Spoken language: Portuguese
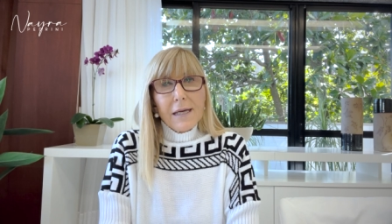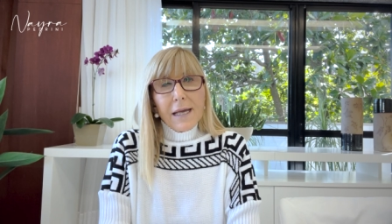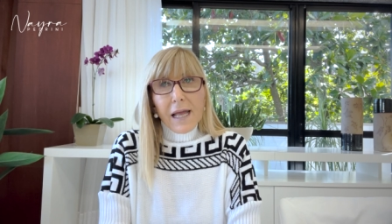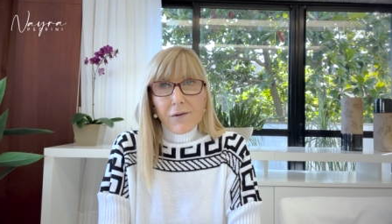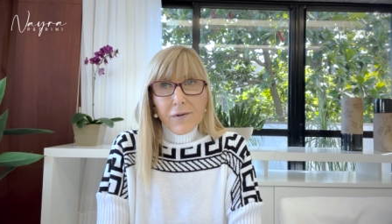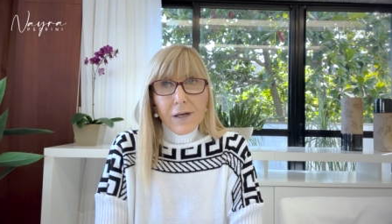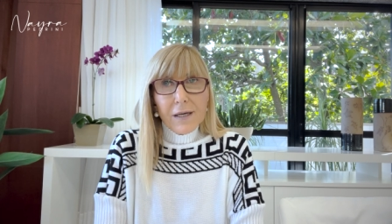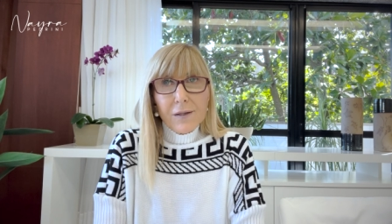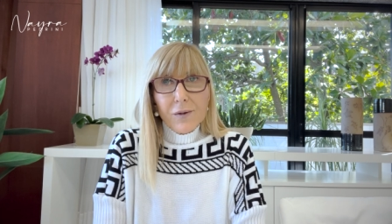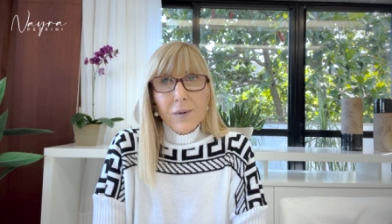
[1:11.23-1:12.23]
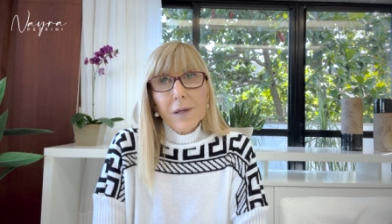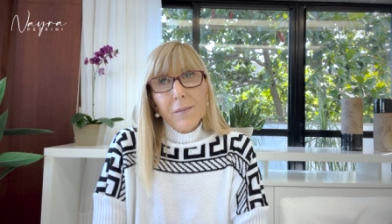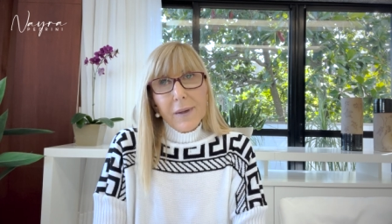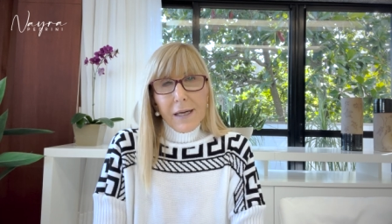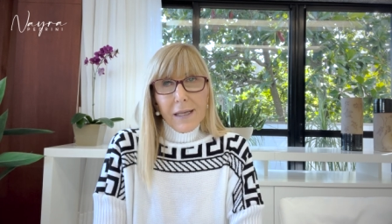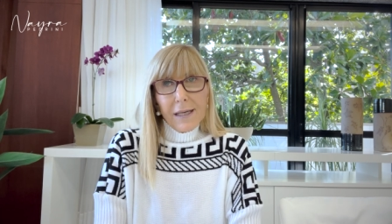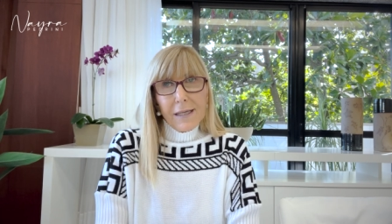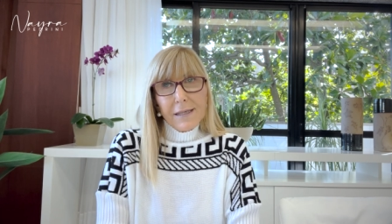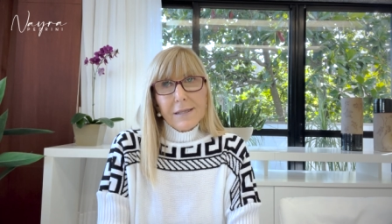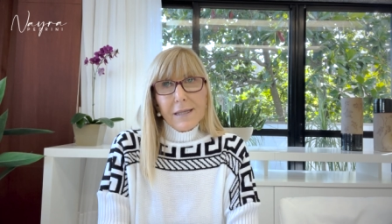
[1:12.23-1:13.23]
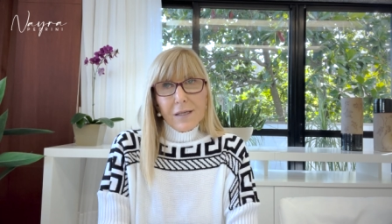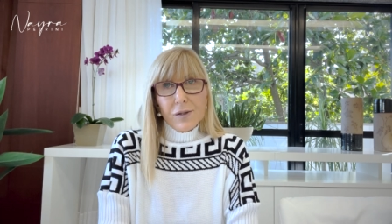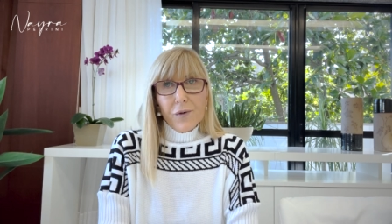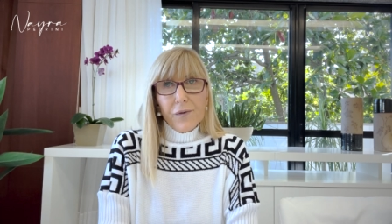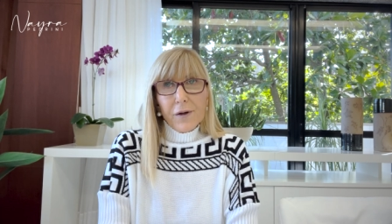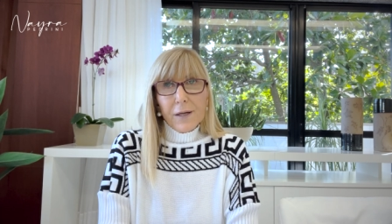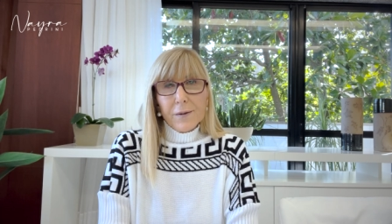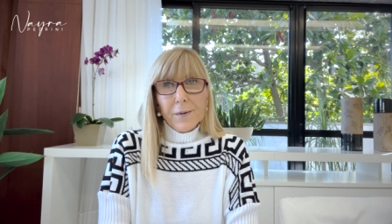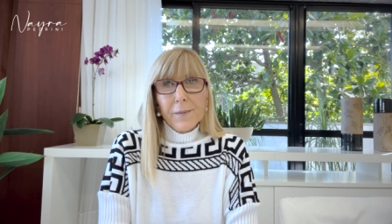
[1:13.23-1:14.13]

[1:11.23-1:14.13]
enviando para aquele que está sofrendo.